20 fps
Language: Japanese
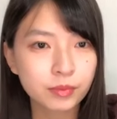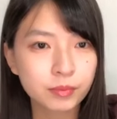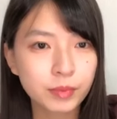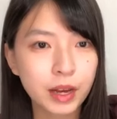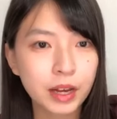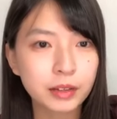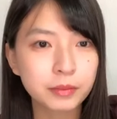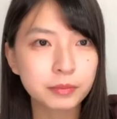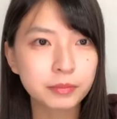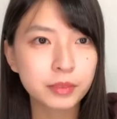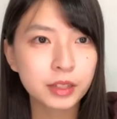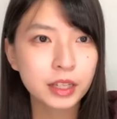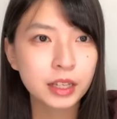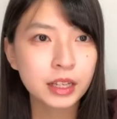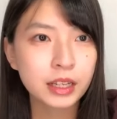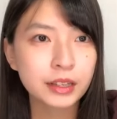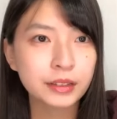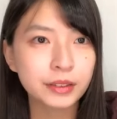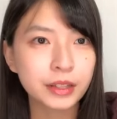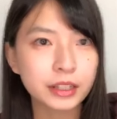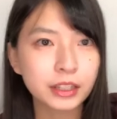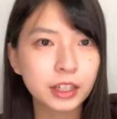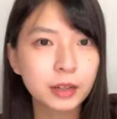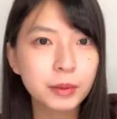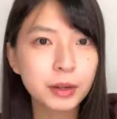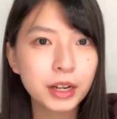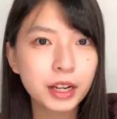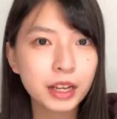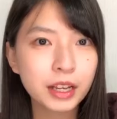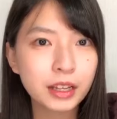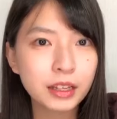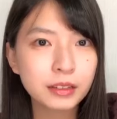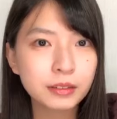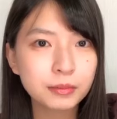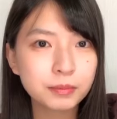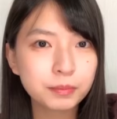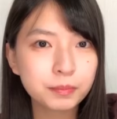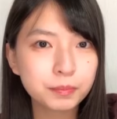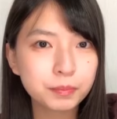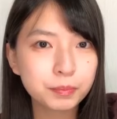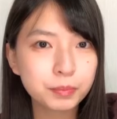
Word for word: まあネタバレっ